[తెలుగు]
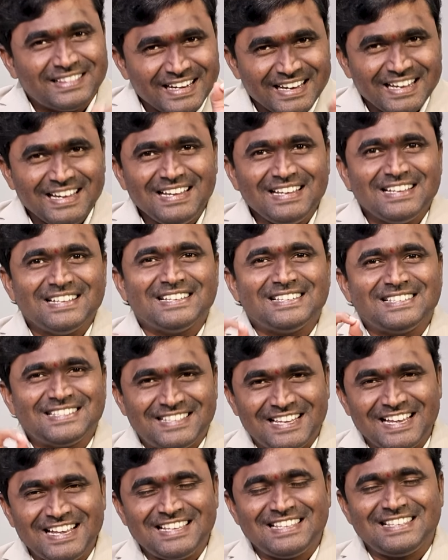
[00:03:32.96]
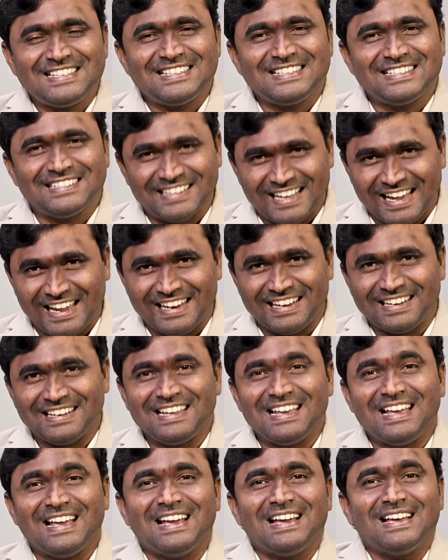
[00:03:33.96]
త్రీ సిక్స్ నైన్
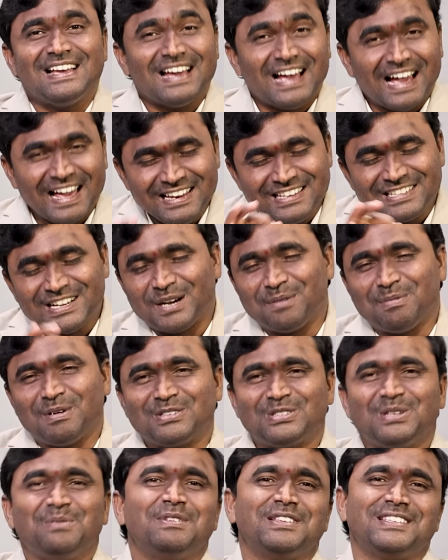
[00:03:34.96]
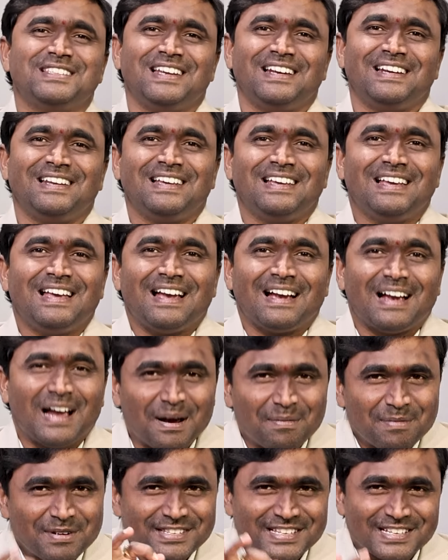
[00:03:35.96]
అని చాట్ బాక్స్లో మెసేజ్ చేయండి
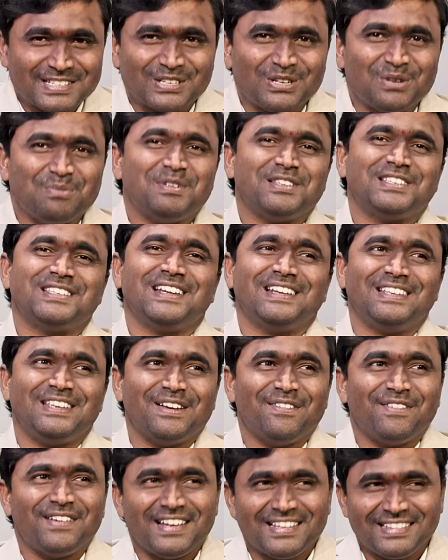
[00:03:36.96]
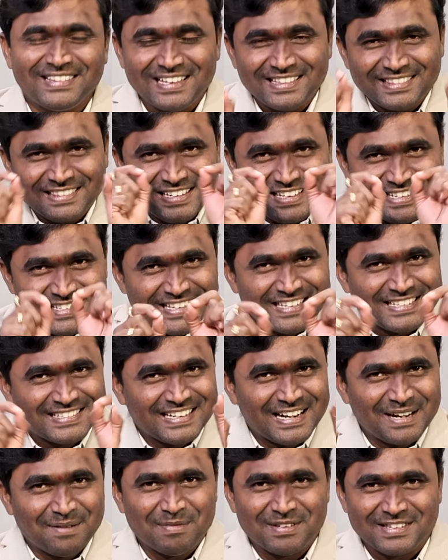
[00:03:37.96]
కామెంట్ సెక్షన్లో మెసేజ్ చేయండి ఎవరైతే త్రీ సిక్స్
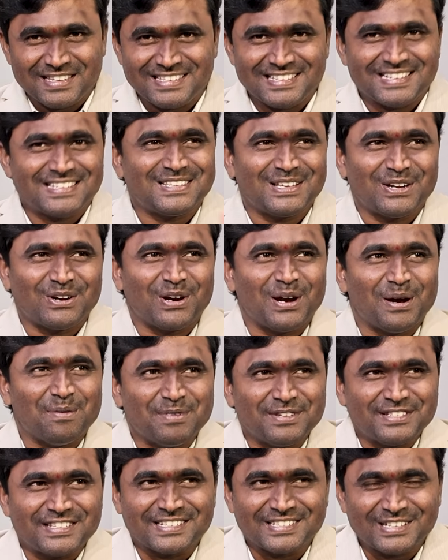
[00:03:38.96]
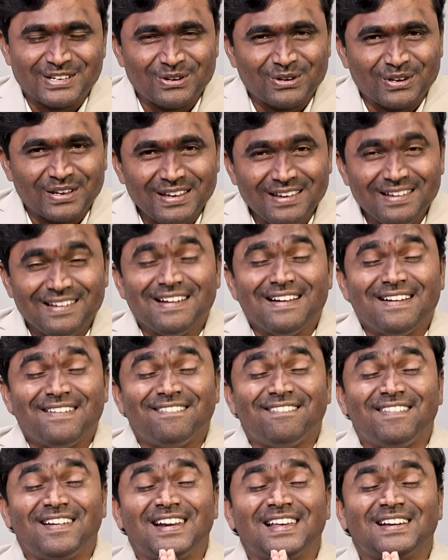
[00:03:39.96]
నైన్ మెసేజ్ చేస్తారో కామెంట్ సెక్షన్లోకి
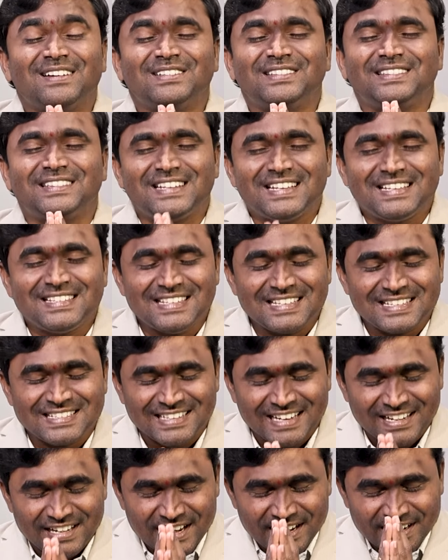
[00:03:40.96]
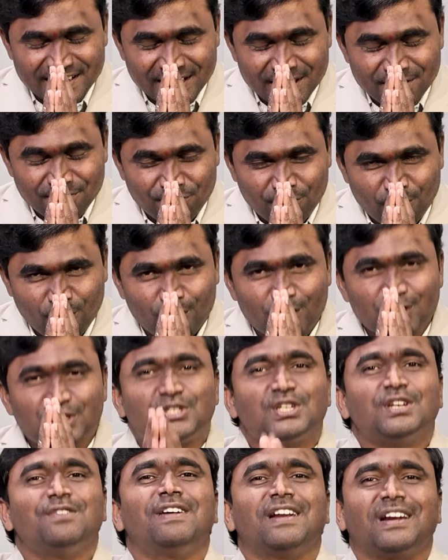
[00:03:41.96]
వాళ్ళకు త్రీ సిక్స్ నైన్ టెక్నిక్
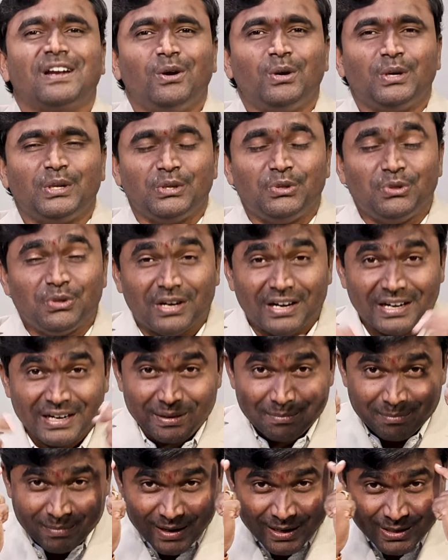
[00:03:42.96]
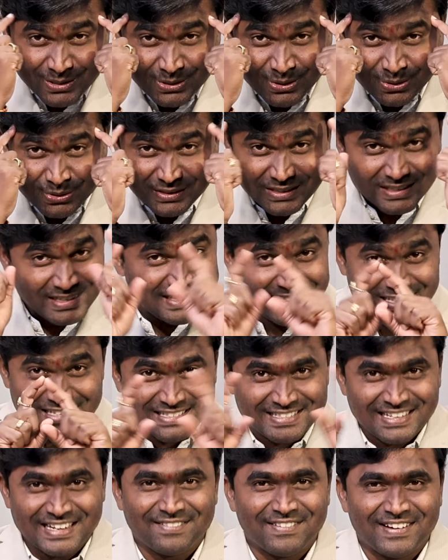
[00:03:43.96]
ఫాస్ట్గా వర్కౌట్ ఎందుకంటే మనసులో త్రీ
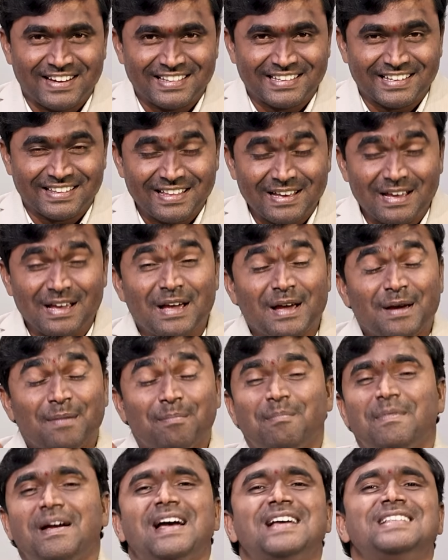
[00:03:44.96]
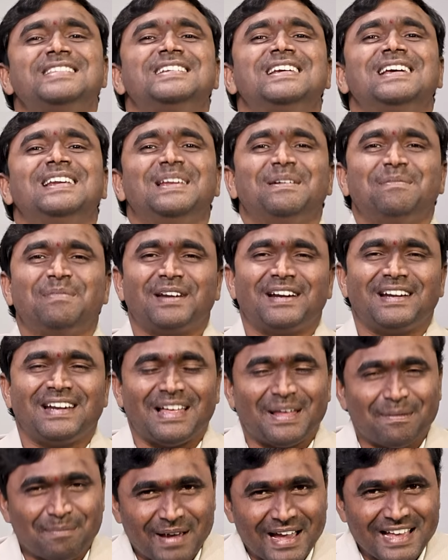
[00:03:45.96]
సిక్స్ నైన్ వెళ్ళింది కదా మ్యాజికల్ నెంబర్
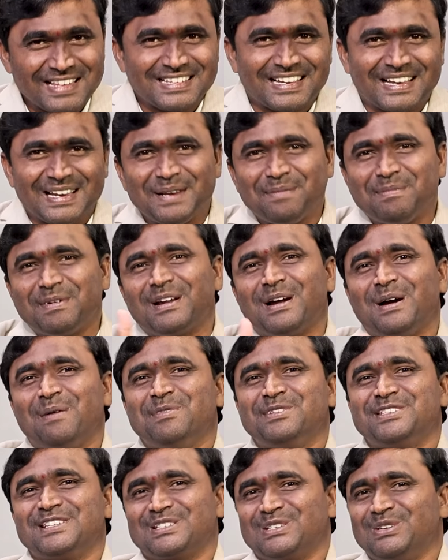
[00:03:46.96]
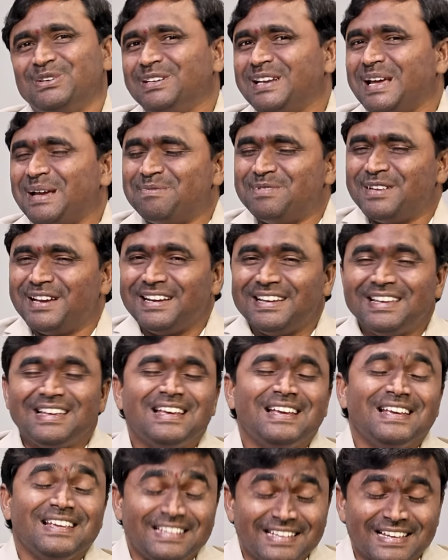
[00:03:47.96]
అని ఆ మ్యాజికల్ నెంబర్ కామెంట్ సెక్షన్లో టైప్ చేయండి
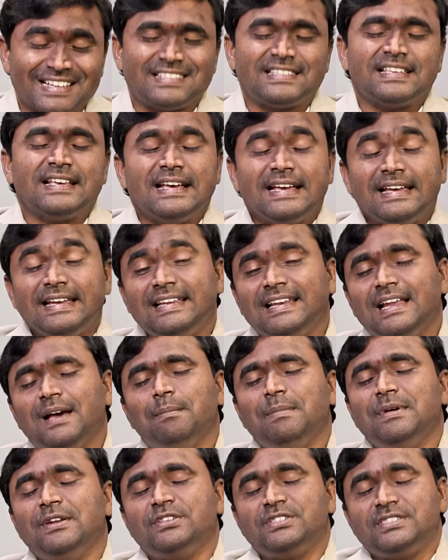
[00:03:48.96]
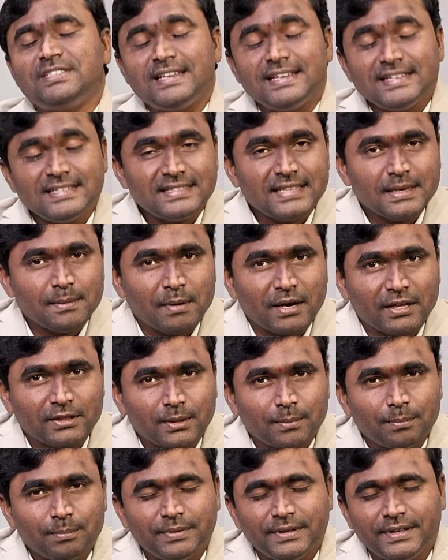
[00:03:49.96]
ఎస్ ఇలా మీరు చేస్తే
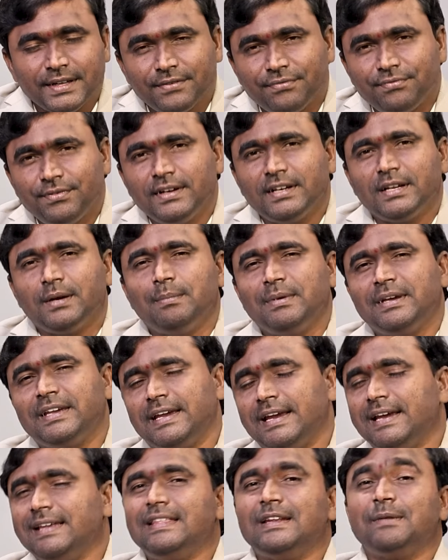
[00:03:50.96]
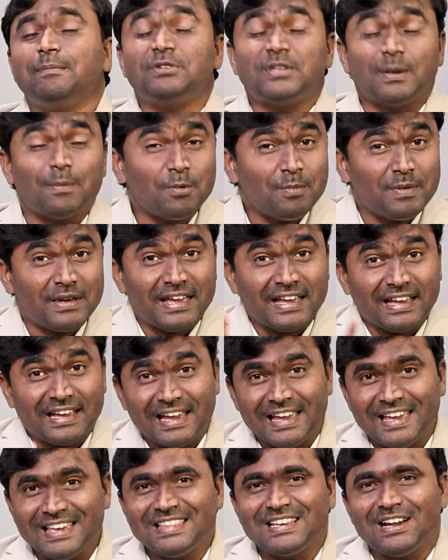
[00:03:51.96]
మాత్రం డెఫినెట్గా మీకు ఏది అనిపి సపోజ్ మీకు
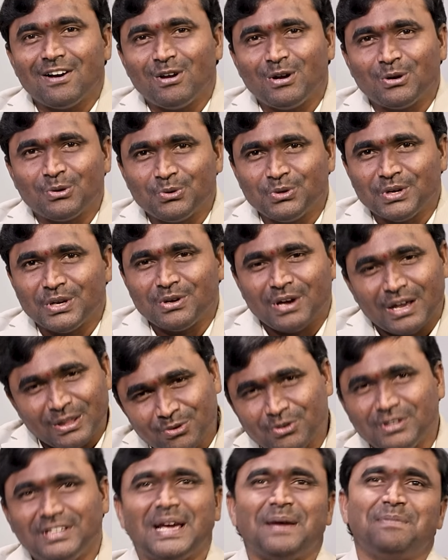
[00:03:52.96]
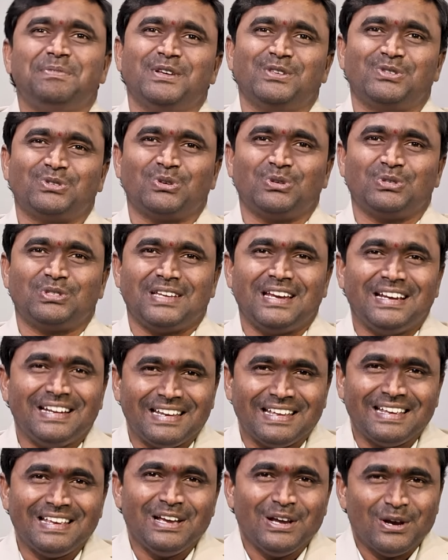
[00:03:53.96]
ఇంకా ఏది కావాలనుకున్నారో అది కూడా టైప్ చేసుకోవచ్చు
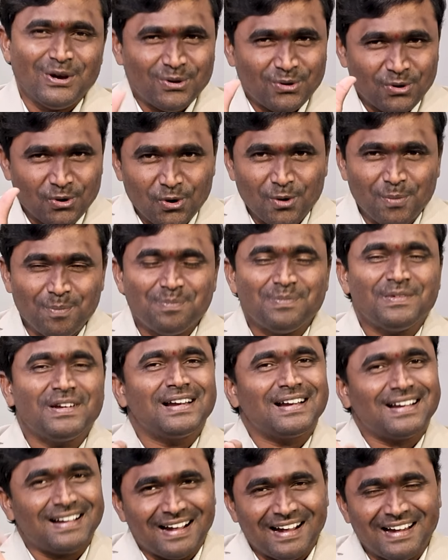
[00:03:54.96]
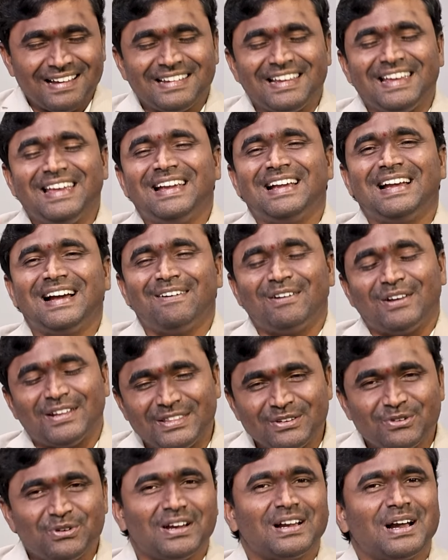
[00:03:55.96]
ఏంటి హోమ్ కార్ ఏం కావాలో
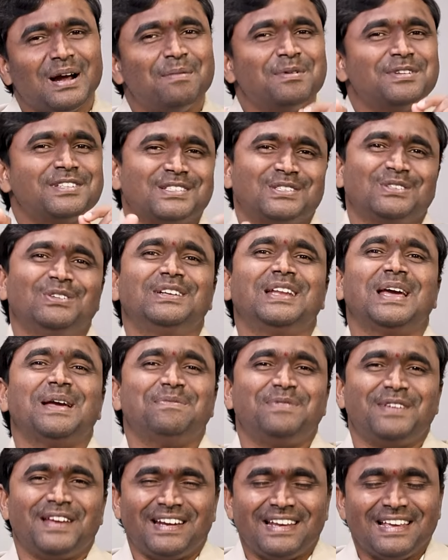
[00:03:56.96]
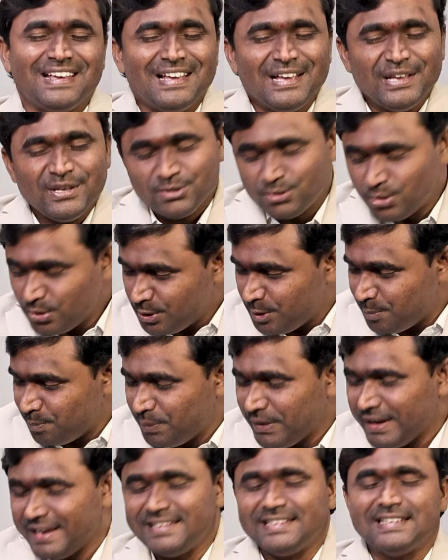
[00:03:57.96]
అది కూడా కామెంట్ సెక్షన్లో టైప్ చేయండి సో
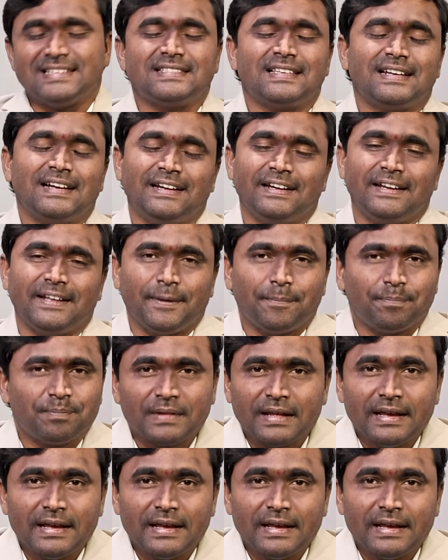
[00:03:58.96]
ఇప్పుడు ఏం చేస్తారంటే